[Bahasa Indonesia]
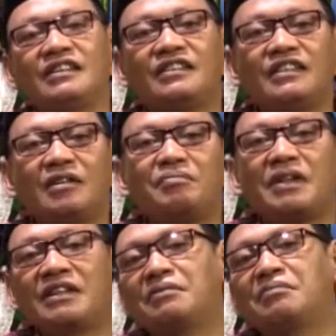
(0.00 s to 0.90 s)

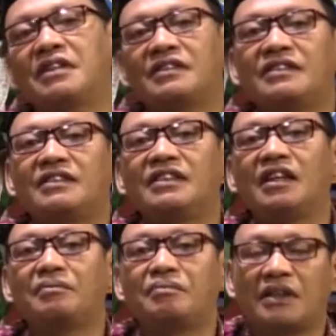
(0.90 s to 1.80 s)
siapa teman,
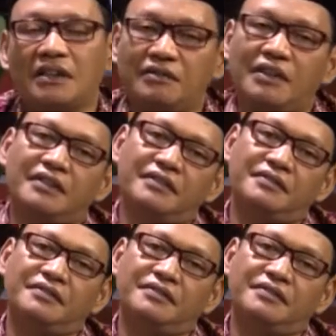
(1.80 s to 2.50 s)
siapa lawan.